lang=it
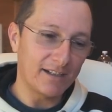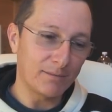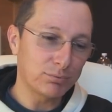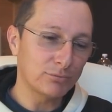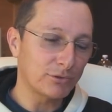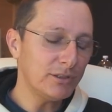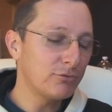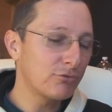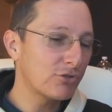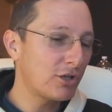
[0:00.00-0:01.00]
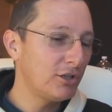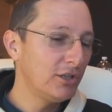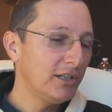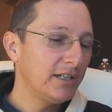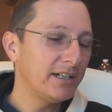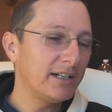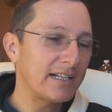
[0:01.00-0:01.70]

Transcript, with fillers: appunto deluso eh,